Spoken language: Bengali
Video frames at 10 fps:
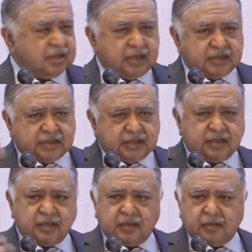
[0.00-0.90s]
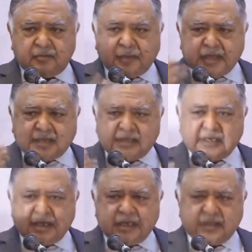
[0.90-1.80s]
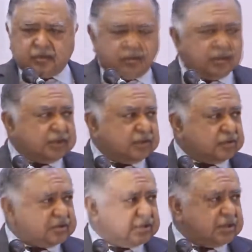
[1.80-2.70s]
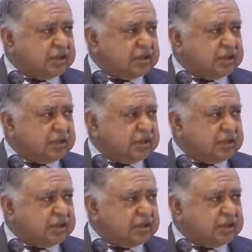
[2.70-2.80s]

এই যে পাইকারি হারে দুর্নীতি হচ্ছে